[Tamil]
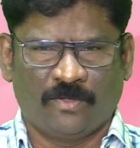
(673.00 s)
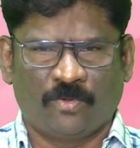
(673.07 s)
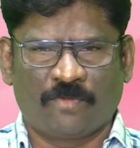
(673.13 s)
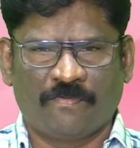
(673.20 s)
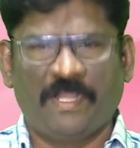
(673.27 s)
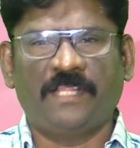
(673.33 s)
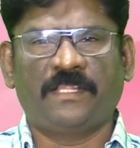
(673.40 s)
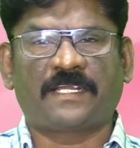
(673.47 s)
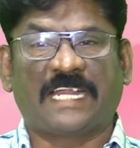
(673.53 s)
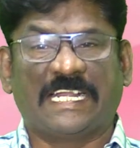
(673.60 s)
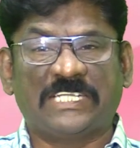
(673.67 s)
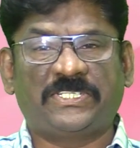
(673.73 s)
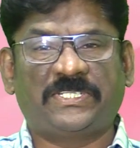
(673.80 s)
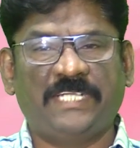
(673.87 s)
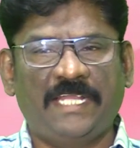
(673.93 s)
ஒருவேளை இது
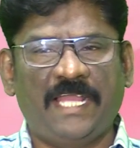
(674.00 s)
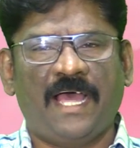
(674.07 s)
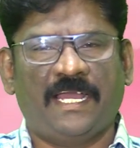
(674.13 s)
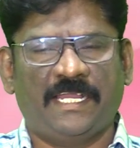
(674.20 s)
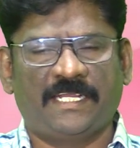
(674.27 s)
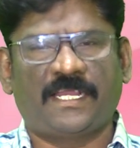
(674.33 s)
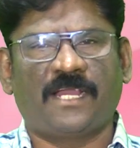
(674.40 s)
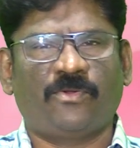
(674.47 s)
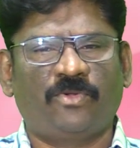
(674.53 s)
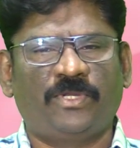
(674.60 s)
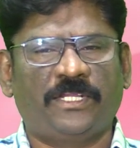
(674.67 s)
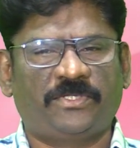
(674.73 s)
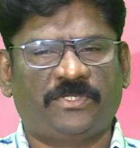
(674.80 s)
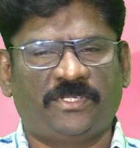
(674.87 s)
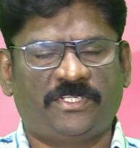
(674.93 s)
கடைசியாக
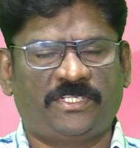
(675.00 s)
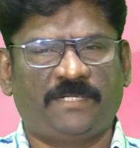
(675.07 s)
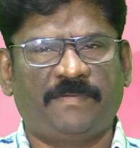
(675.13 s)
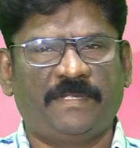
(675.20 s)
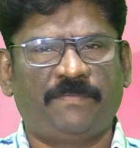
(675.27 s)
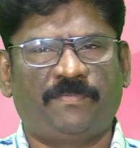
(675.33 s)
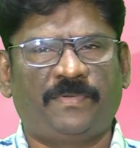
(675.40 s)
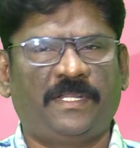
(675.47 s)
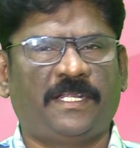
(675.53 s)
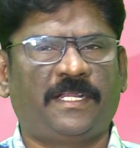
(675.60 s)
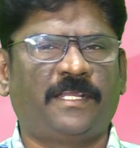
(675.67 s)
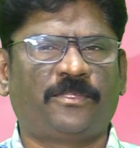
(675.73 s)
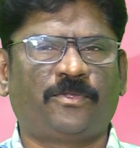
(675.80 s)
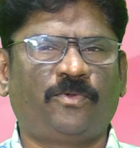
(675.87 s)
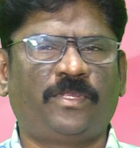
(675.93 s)
இருக்கக்கூடிய திருச்சபையின்
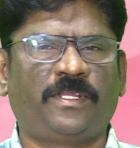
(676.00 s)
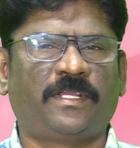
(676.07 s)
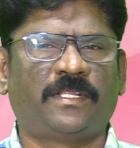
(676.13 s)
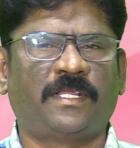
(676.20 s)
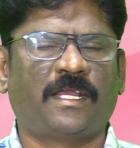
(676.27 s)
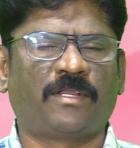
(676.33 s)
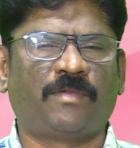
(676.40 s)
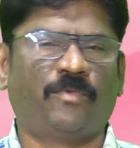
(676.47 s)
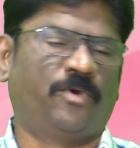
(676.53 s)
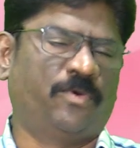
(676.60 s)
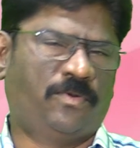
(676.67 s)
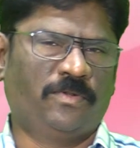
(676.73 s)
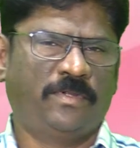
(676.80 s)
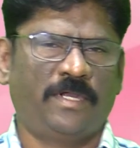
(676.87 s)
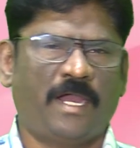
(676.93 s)
பிள்ளைகளை அது குறிக்கிறதா இருக்குமோ
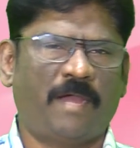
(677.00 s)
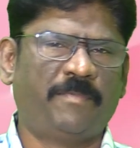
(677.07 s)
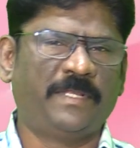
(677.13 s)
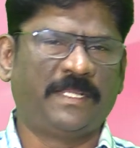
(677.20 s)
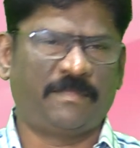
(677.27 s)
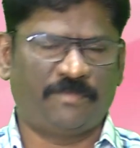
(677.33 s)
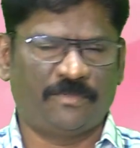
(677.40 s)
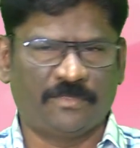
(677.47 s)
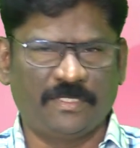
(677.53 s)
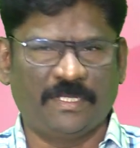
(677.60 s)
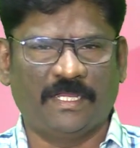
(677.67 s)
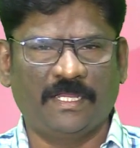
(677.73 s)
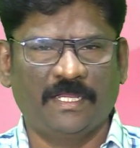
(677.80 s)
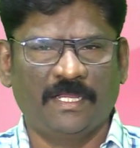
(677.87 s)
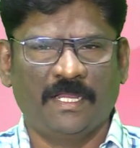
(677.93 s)
அப்படிங்கிற போது
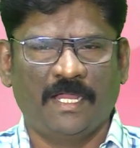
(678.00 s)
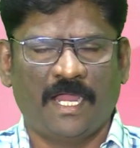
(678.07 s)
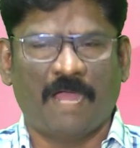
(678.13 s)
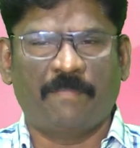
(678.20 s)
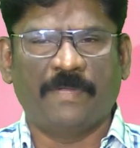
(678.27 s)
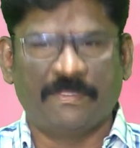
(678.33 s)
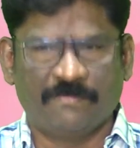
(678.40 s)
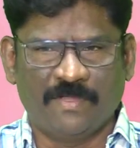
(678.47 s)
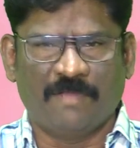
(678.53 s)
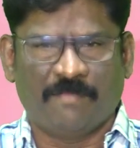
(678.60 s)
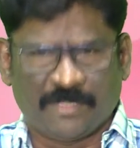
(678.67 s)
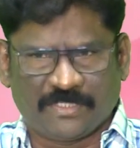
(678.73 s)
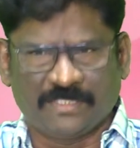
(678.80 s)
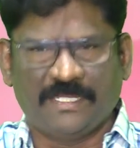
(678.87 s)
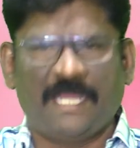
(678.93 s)
அப்போ இவங்க
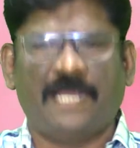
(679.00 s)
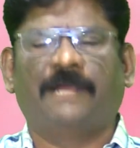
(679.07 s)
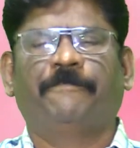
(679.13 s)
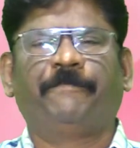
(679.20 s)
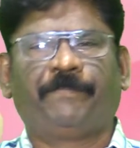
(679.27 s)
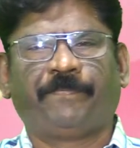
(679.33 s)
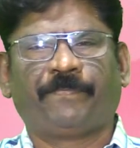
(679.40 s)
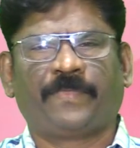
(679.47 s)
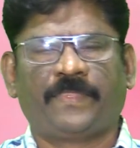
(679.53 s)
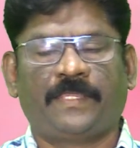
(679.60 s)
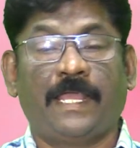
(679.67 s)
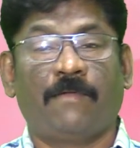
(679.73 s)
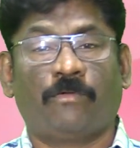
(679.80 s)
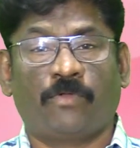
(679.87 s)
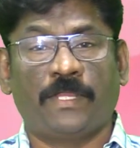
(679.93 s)
மட்டும்தான்
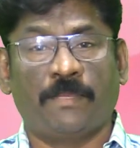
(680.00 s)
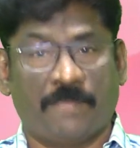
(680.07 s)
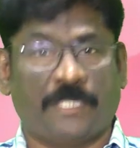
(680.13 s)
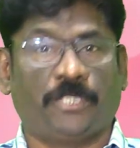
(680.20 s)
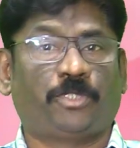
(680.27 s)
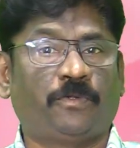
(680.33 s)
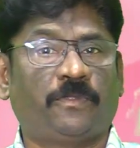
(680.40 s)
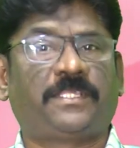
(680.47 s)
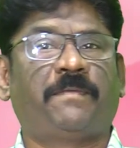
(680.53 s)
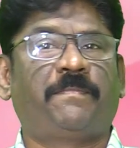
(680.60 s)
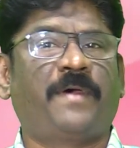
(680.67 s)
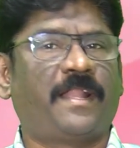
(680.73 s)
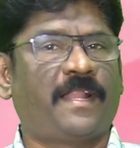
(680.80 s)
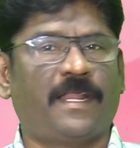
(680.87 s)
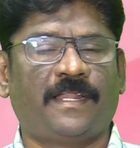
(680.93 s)
தேவனுடைய மகத்துவத்தை
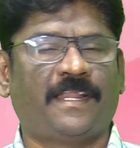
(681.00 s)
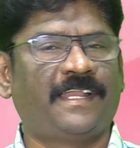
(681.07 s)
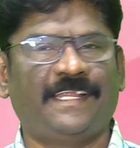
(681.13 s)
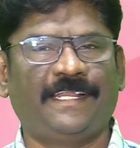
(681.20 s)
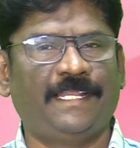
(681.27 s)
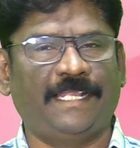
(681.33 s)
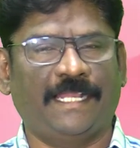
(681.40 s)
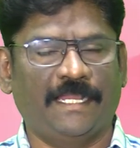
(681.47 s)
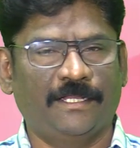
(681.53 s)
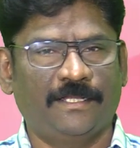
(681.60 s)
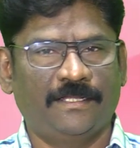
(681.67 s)
பாடுறாங்களான்னு இல்லையே